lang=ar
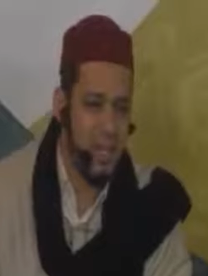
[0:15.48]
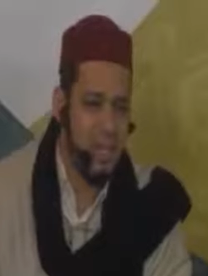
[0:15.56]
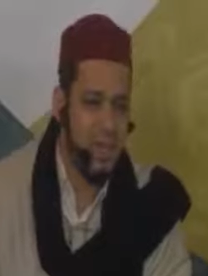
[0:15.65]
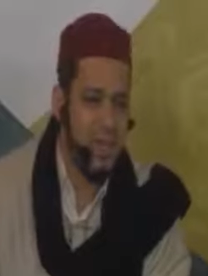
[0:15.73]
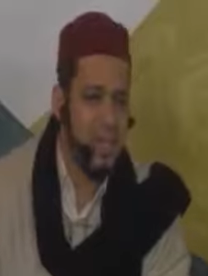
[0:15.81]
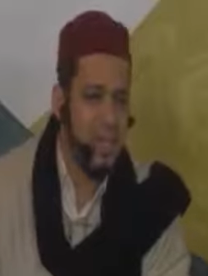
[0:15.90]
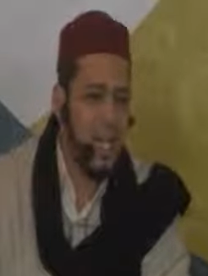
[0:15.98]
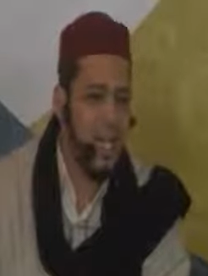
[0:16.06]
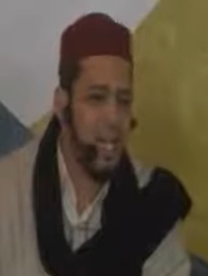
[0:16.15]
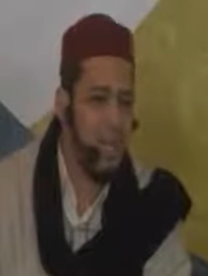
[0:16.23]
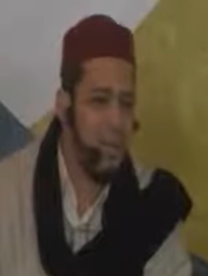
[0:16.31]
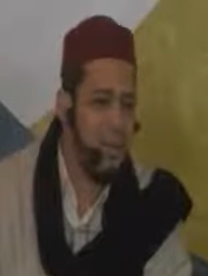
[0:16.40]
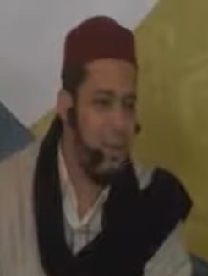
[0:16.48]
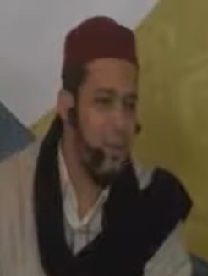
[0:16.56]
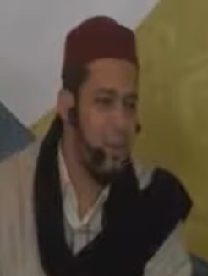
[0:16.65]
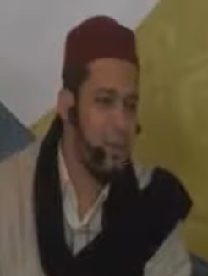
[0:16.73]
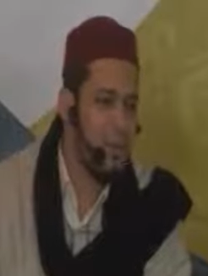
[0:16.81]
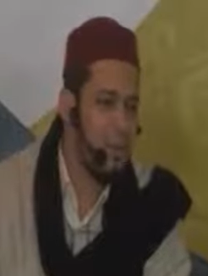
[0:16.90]
فإن شاء الله هو
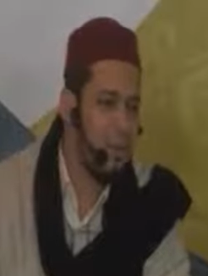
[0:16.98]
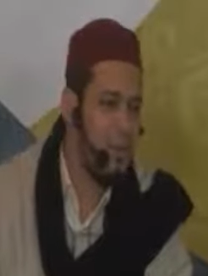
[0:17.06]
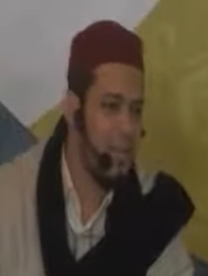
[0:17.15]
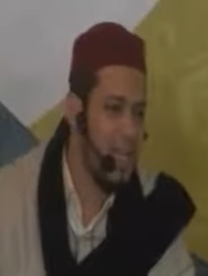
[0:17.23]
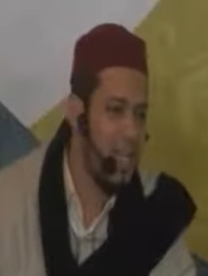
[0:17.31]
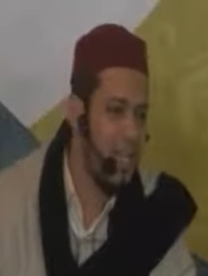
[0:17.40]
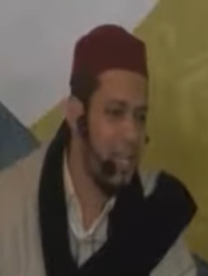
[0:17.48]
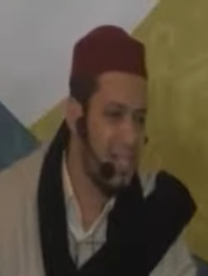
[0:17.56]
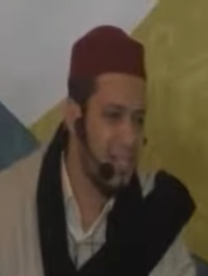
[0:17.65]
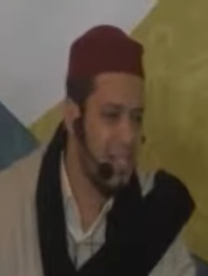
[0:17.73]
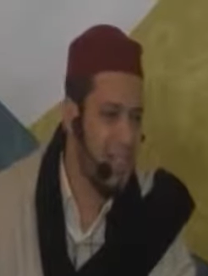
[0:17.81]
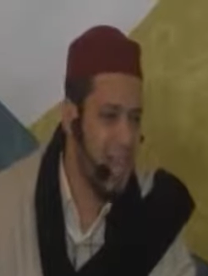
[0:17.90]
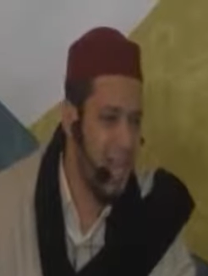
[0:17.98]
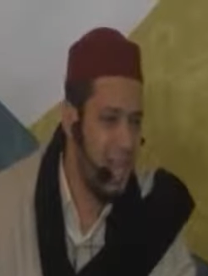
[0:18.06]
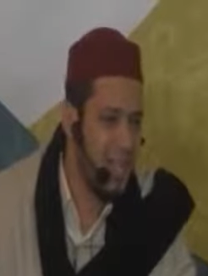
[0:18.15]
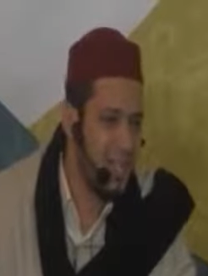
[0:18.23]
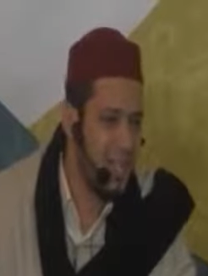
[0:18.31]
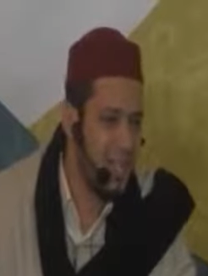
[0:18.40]
معصوم من هذه الصراعات